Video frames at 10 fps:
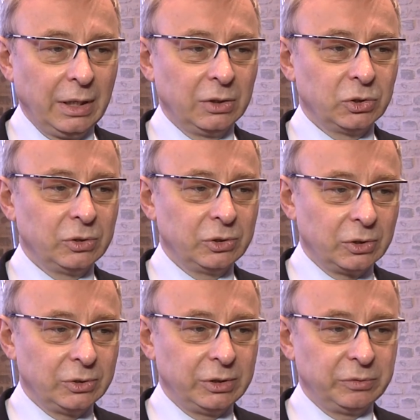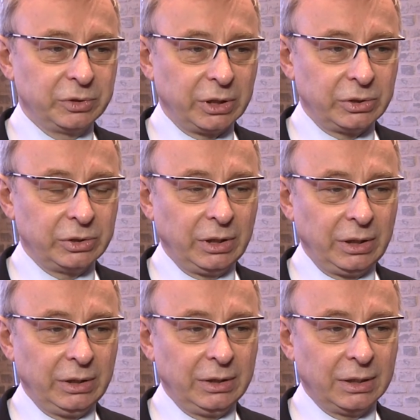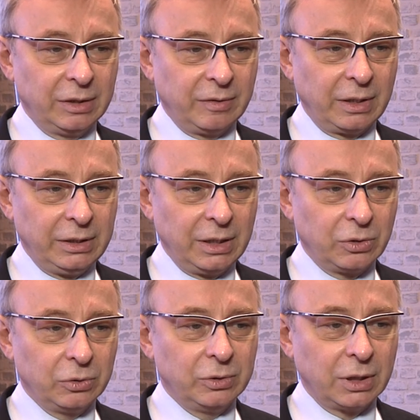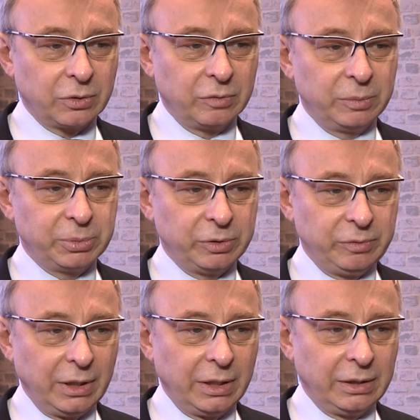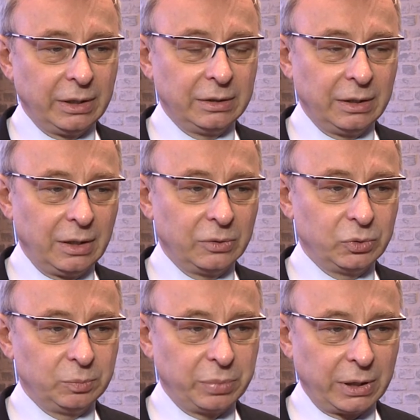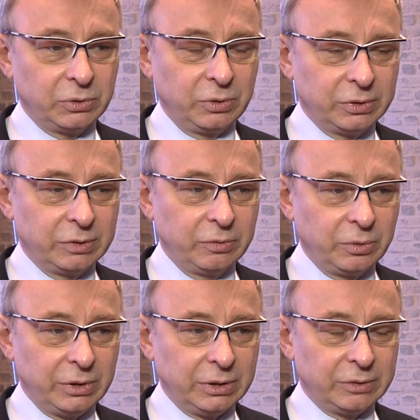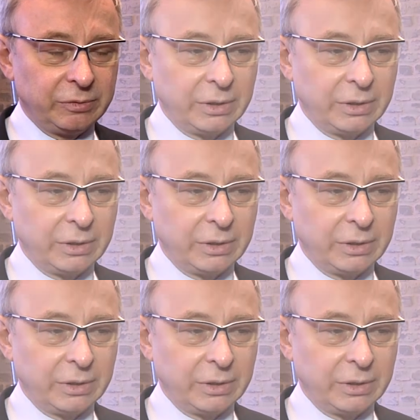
rządzący wcześniej nadawali jako dodatkowe przywileje dla osób pracujących w górnictwie.